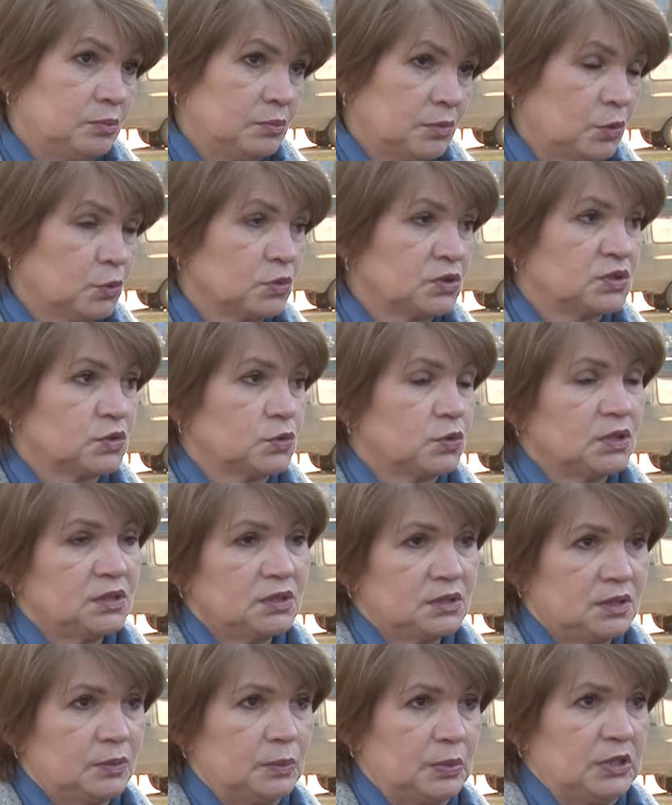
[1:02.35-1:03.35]

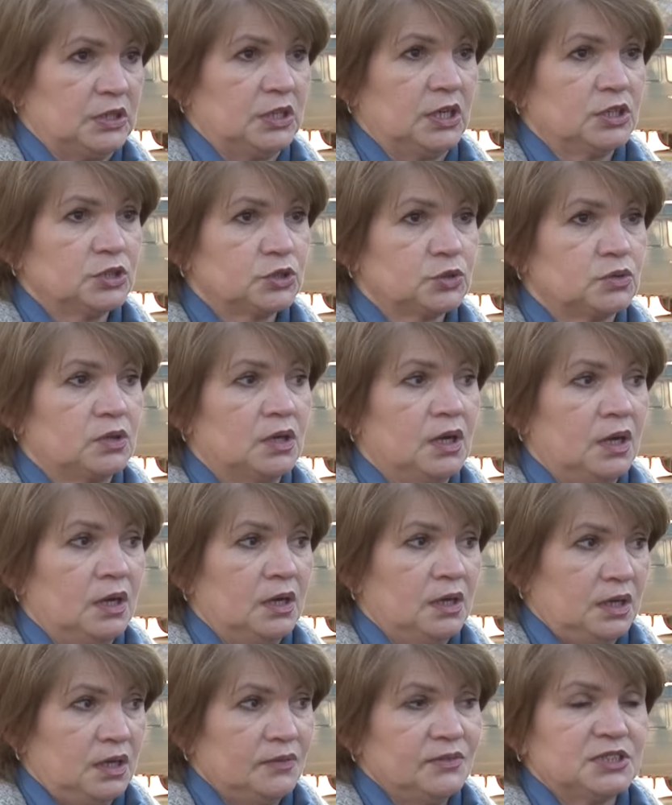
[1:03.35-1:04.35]
аукцион на продажу,
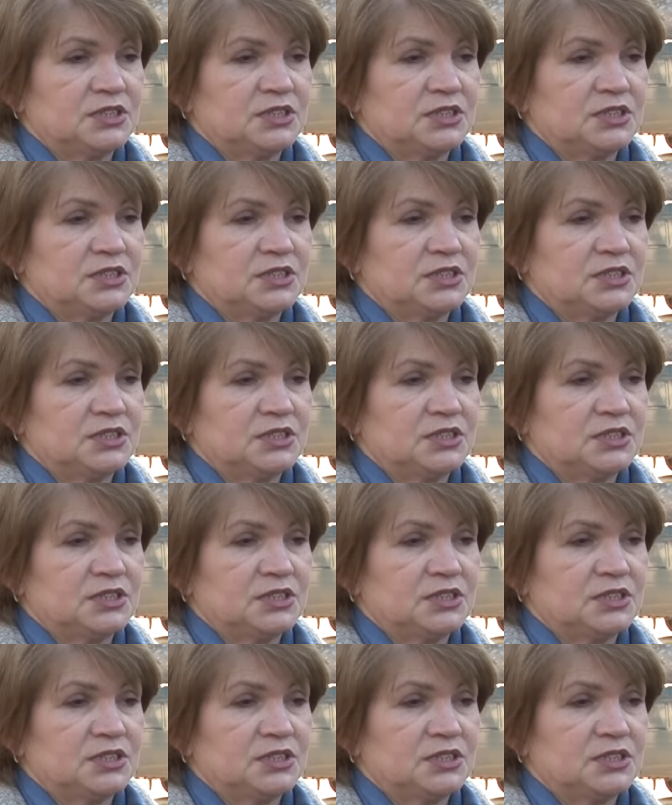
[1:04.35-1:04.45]
и в